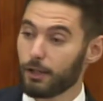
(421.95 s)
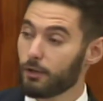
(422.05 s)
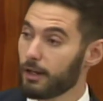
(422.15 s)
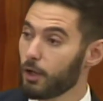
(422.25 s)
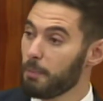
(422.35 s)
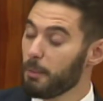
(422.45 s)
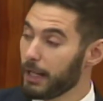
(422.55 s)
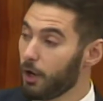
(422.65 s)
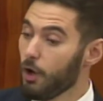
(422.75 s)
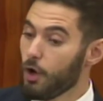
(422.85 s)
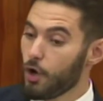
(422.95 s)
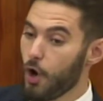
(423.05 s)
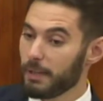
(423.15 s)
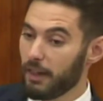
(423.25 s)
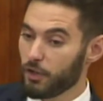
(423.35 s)
de que un cargo público
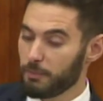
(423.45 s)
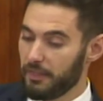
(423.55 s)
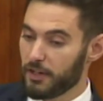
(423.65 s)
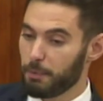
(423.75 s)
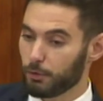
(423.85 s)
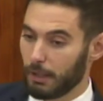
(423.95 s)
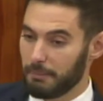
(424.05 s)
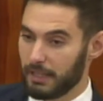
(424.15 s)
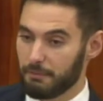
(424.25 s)
cobre dos veces por una